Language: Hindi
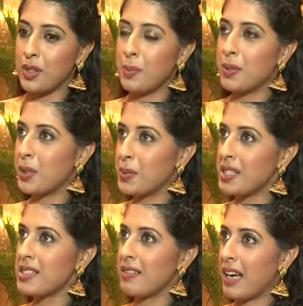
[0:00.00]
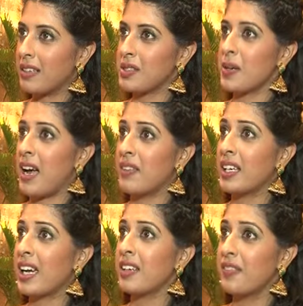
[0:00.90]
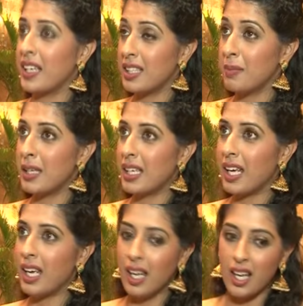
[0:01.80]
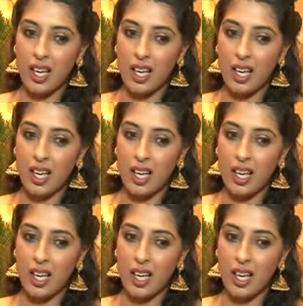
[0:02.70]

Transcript: फॉर द प्रोड्यूसर्स एंड राइटर्स टू हैव दैट काइंड ऑफ फेथ इन मी कि